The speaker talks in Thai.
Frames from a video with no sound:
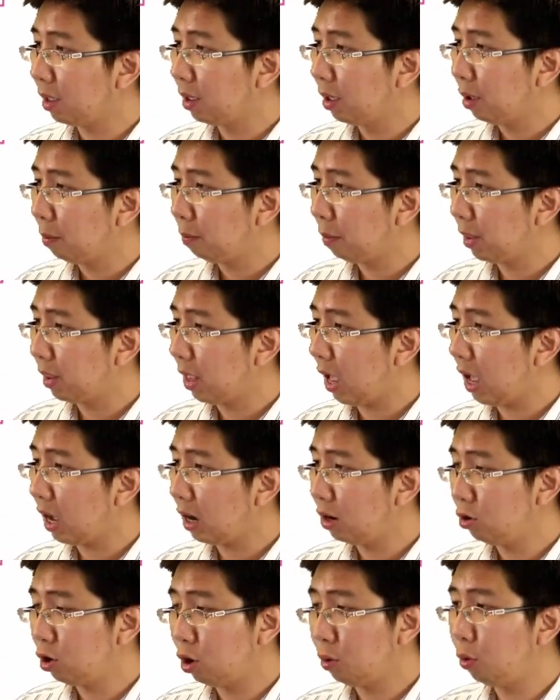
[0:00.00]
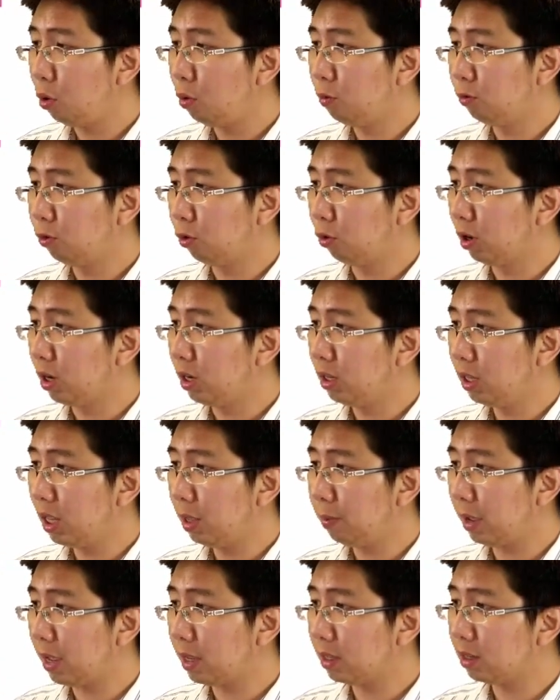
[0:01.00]
เป็น 5 คืออุณหภูมิสูงขึ้นที่
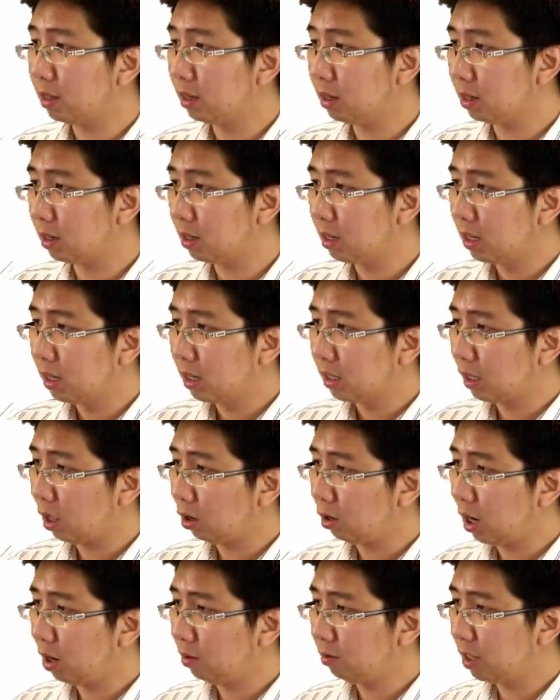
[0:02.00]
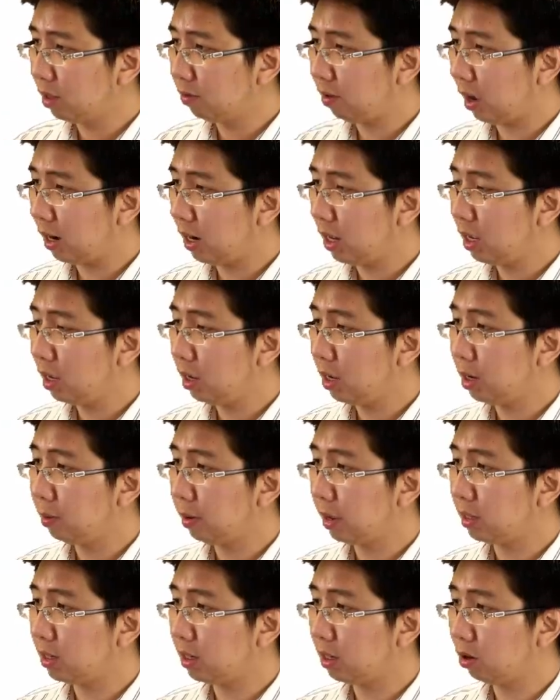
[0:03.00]
เพเชอร์ เท่าเดิมสีฟ้านี่คือเพ
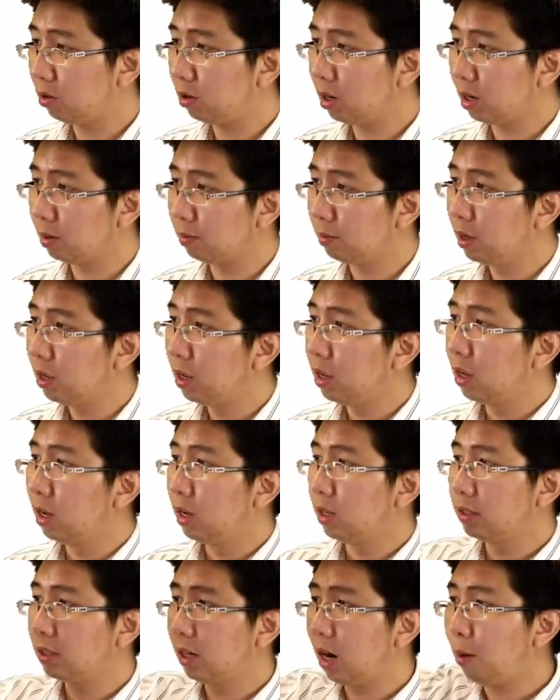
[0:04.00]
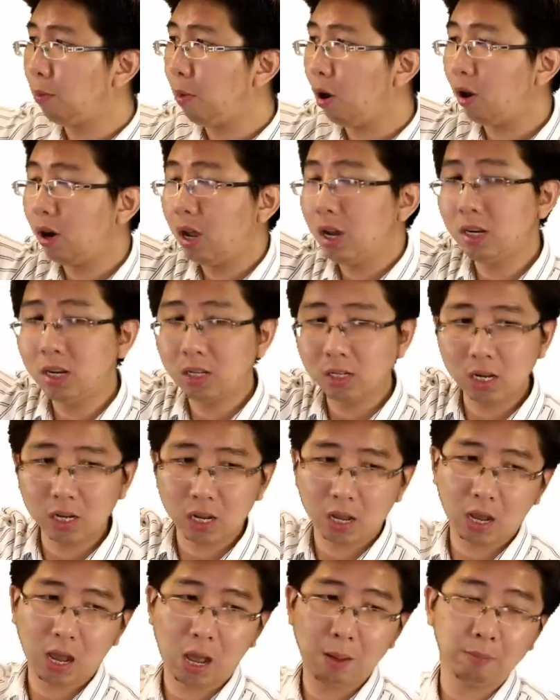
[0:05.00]
เชอร์เท่าเดิมเสร็จแล้วบอยเลอร์หนึ่งหนึ่
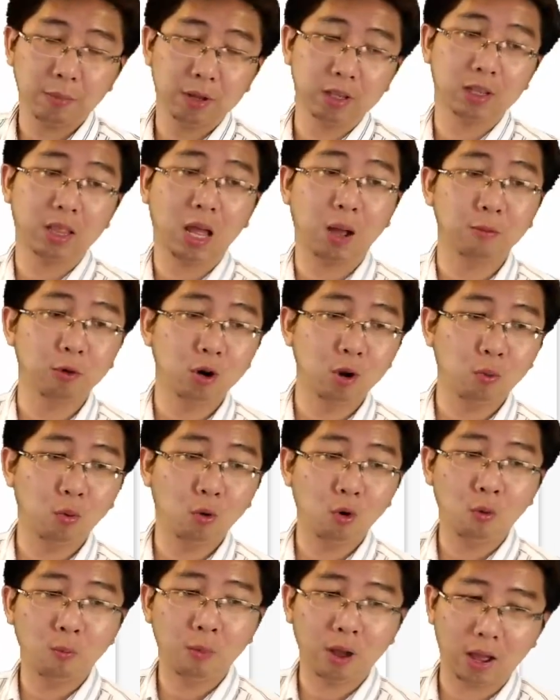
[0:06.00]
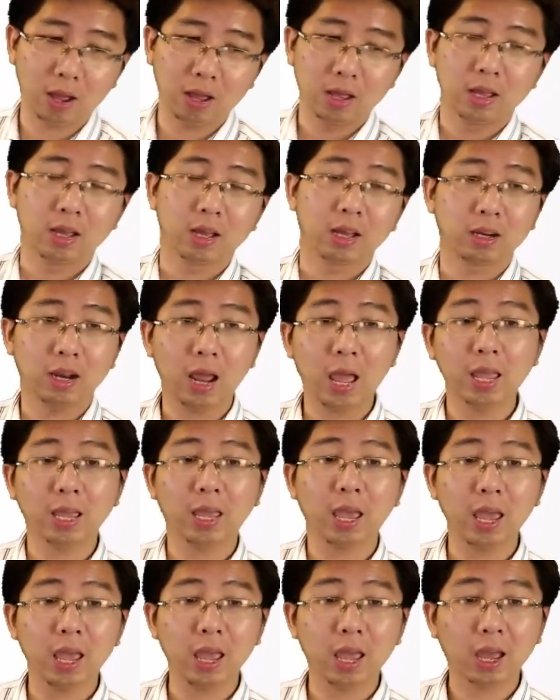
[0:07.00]
งะครับมันจะทำอุณหภูมิอะได้
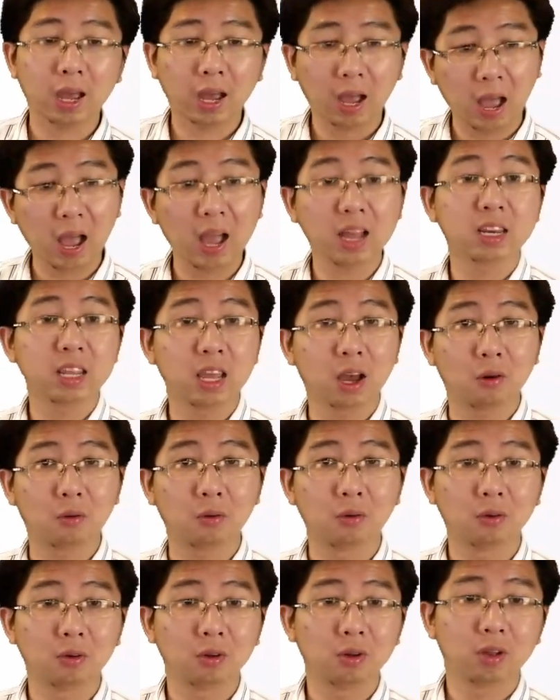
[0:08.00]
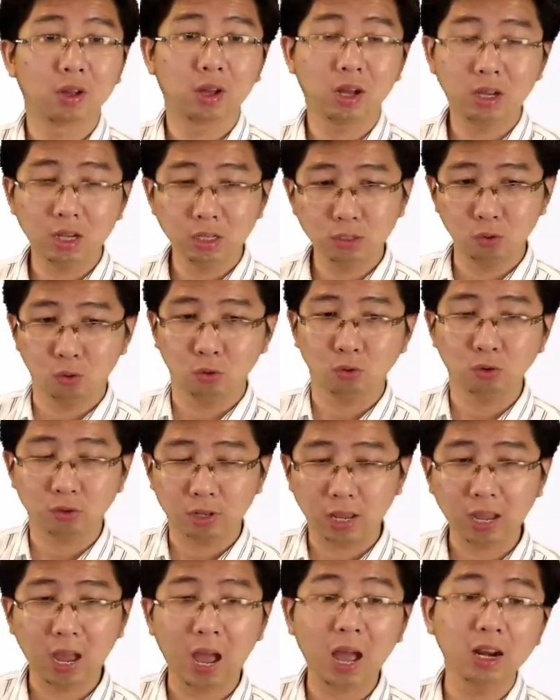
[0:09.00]
แค่ค่าเดียว ก็คือสูงสุด
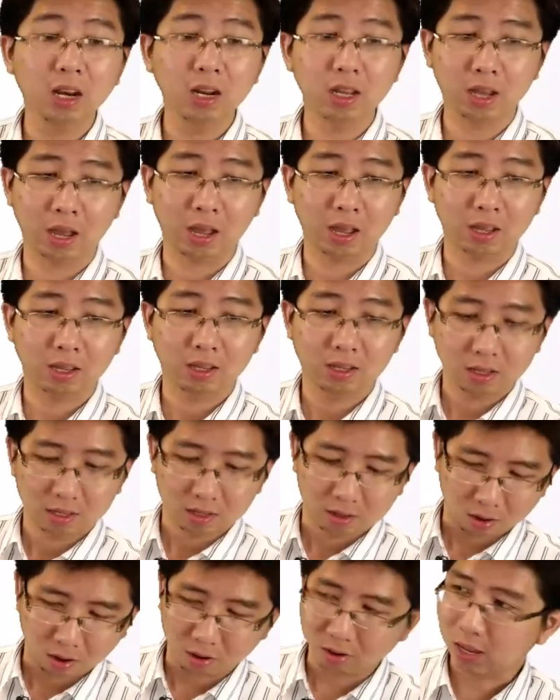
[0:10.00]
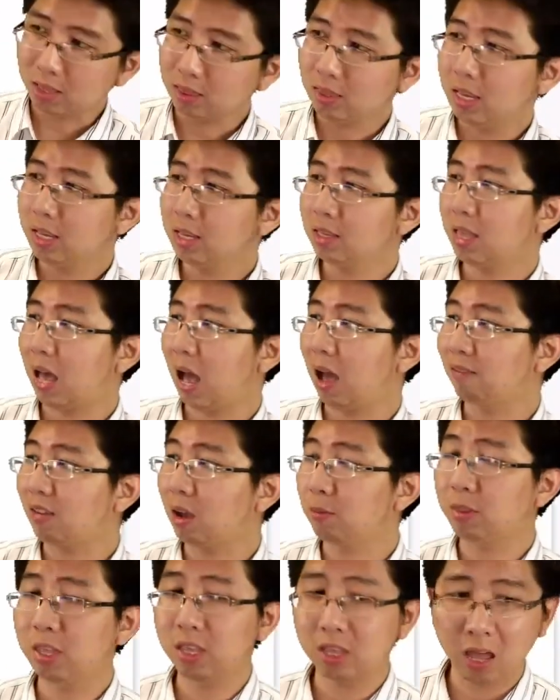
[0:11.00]
ได้ค่าหนึ่งอะเพราะนั้น t3 กั
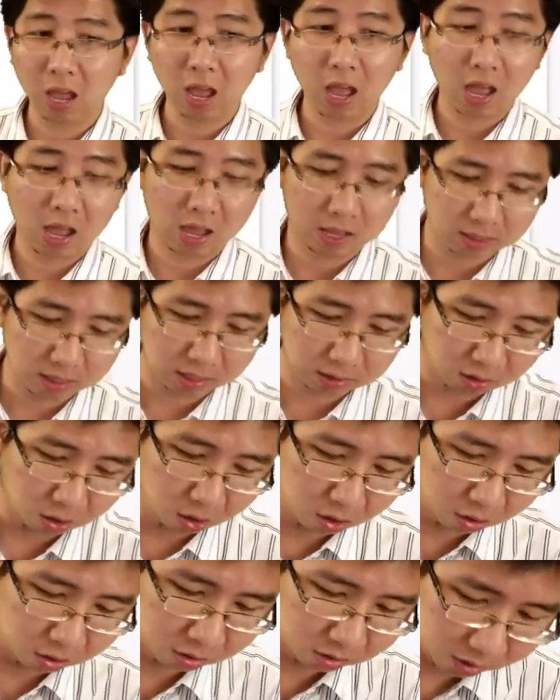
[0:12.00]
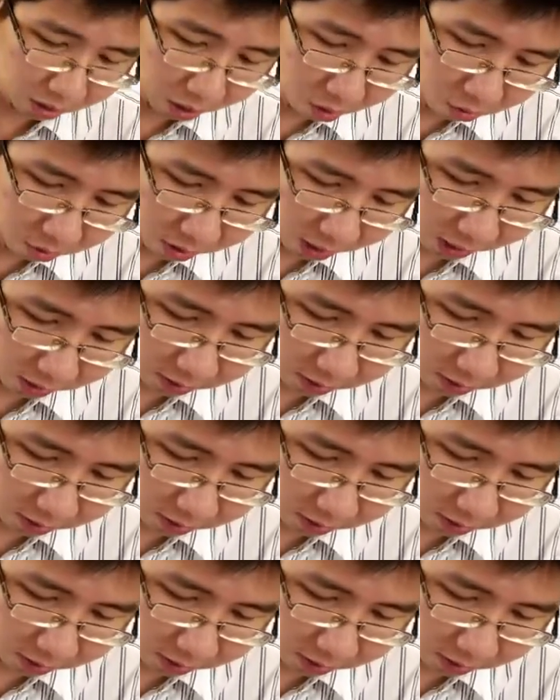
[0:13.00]
บ t5 จะต้องเท่ากันทามกับ